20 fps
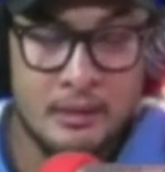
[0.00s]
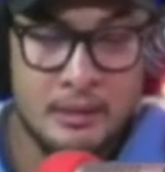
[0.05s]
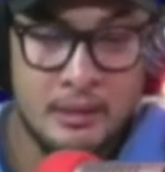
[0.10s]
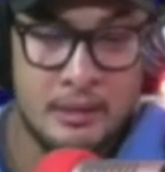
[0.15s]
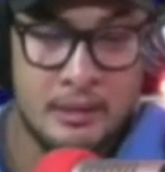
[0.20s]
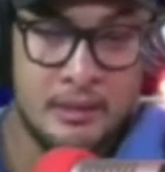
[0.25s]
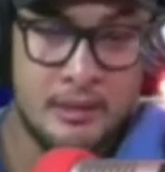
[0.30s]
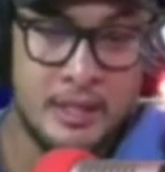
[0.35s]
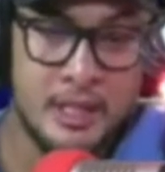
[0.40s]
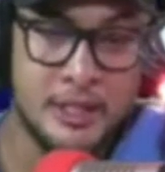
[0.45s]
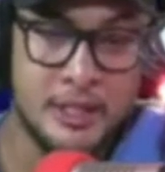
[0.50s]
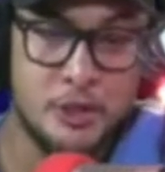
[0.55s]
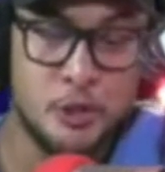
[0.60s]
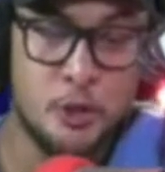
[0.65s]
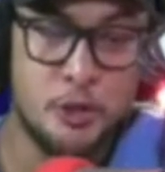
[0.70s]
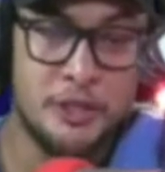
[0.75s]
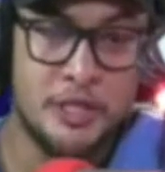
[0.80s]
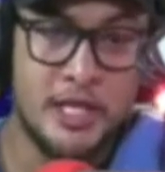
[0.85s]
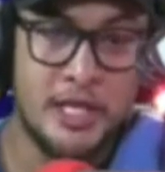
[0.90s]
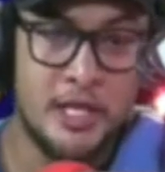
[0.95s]

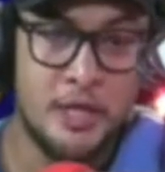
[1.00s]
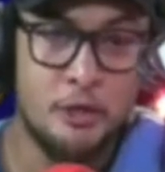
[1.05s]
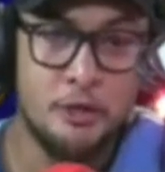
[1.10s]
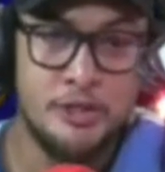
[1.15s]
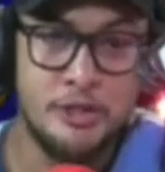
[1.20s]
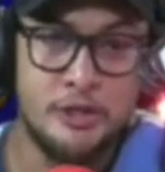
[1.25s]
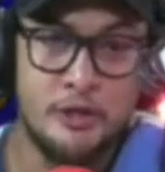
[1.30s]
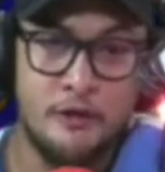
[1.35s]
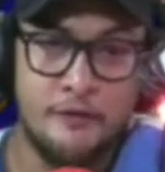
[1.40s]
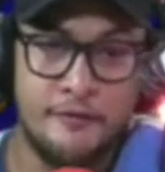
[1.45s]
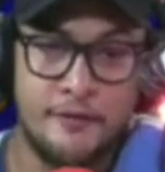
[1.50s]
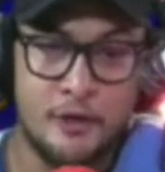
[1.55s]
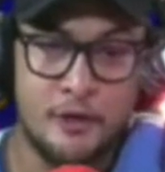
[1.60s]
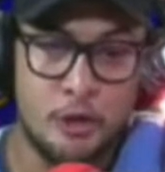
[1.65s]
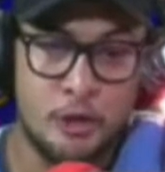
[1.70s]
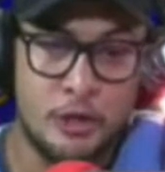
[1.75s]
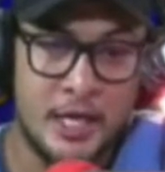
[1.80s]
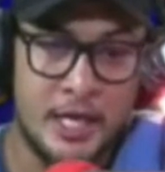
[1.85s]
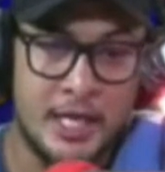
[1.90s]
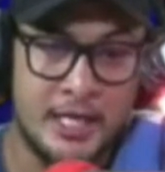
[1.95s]
Nagsulti na gud si Governor
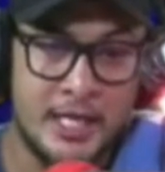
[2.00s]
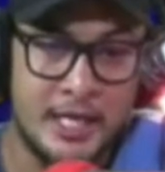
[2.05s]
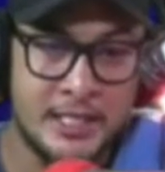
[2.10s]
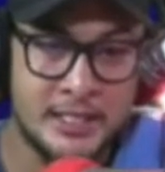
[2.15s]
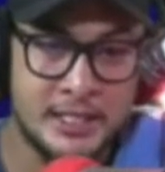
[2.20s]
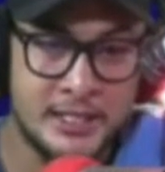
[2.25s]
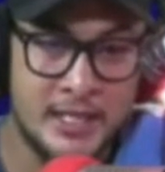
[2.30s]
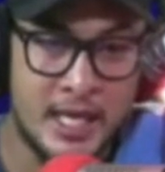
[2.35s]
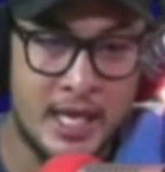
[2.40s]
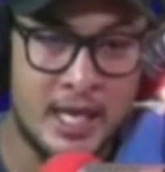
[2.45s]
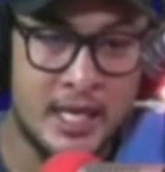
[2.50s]
Cagas nga